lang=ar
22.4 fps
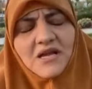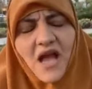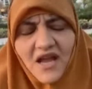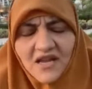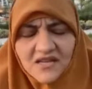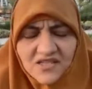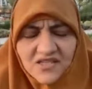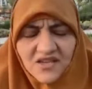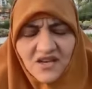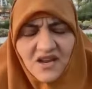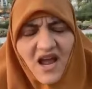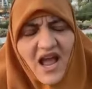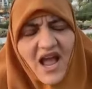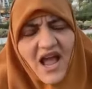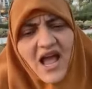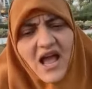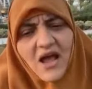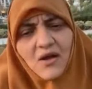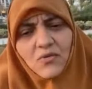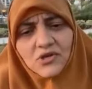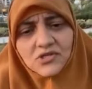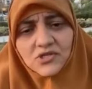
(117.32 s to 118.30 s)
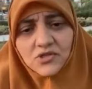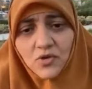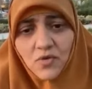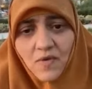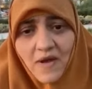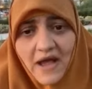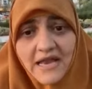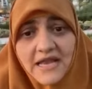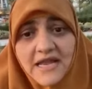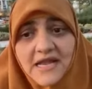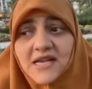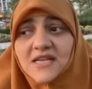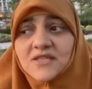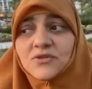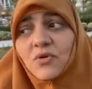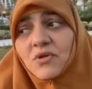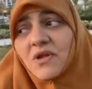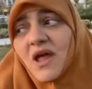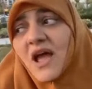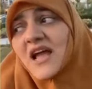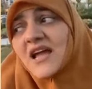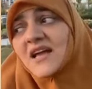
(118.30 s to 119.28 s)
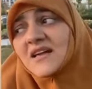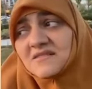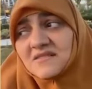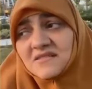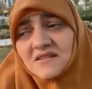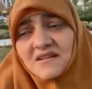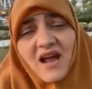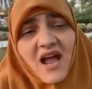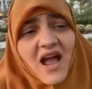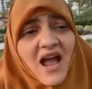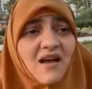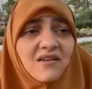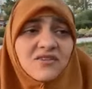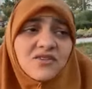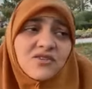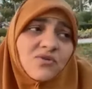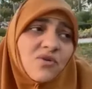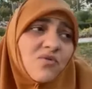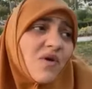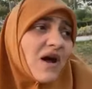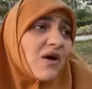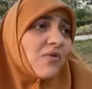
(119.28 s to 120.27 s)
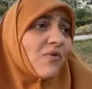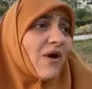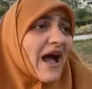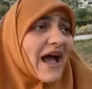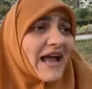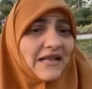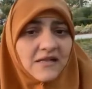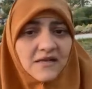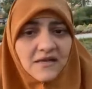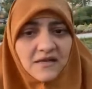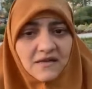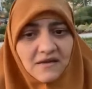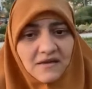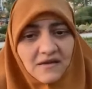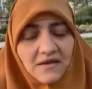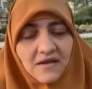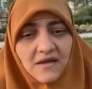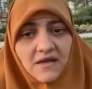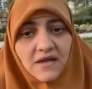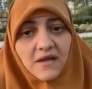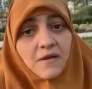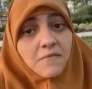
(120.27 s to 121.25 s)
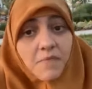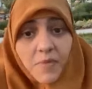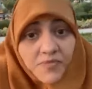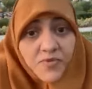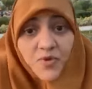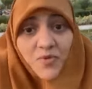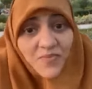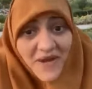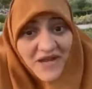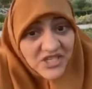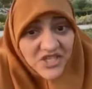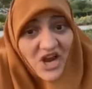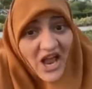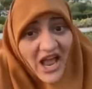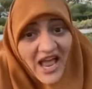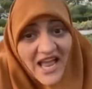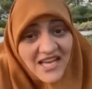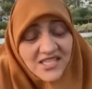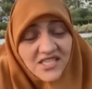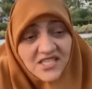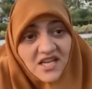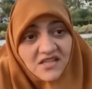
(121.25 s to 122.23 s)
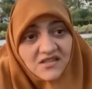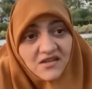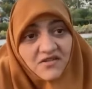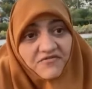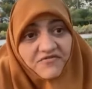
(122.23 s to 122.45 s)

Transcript: هيتصلح حاله اصل هو قال لي كذا والله هينصلح اصل هو وعدني ما بتبقاش عايزه